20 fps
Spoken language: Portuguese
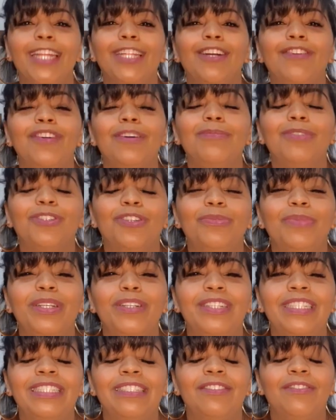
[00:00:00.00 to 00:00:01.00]
Então vamos
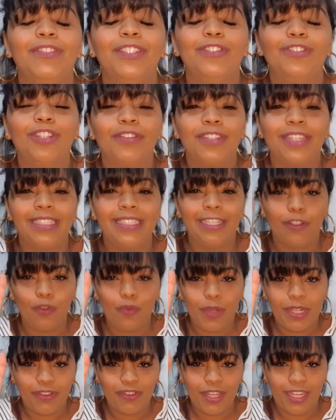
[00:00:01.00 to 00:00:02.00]
comigo nesse vídeo que eu vou trazer
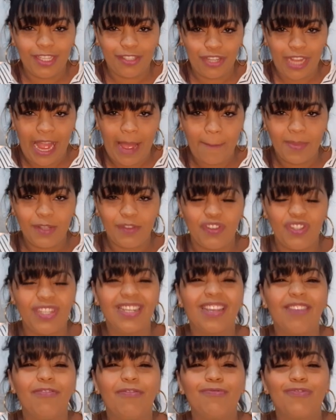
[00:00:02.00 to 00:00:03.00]
duas dicas de
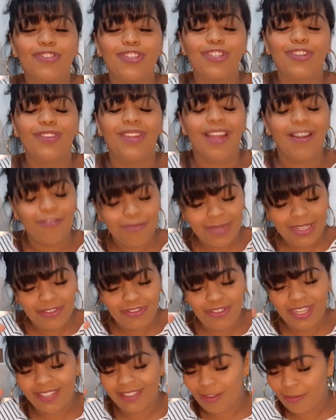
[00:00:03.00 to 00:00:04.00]
rapidinha que funcionam e algumas
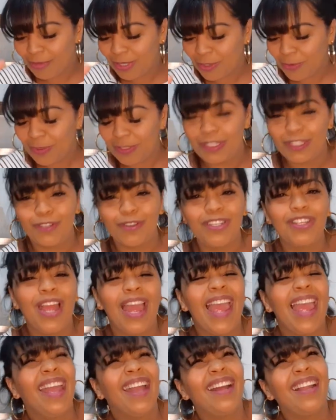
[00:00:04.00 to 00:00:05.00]
dicas, algumas posições.
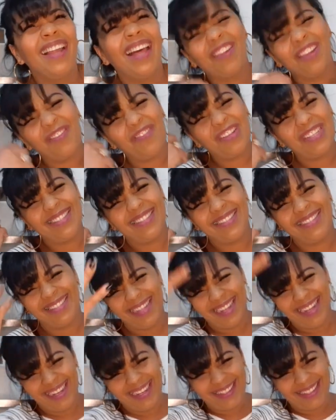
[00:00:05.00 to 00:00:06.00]
Claro que
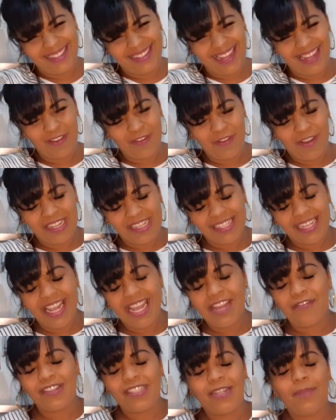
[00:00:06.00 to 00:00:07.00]
você tem coisas aí
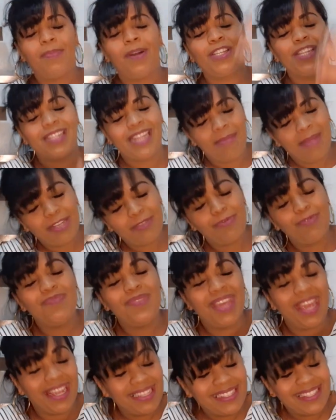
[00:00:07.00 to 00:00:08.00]
que você pode até mesmo
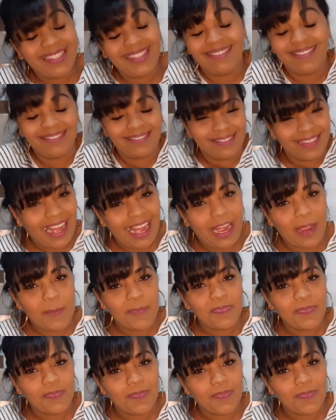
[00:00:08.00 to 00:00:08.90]
me ensinar.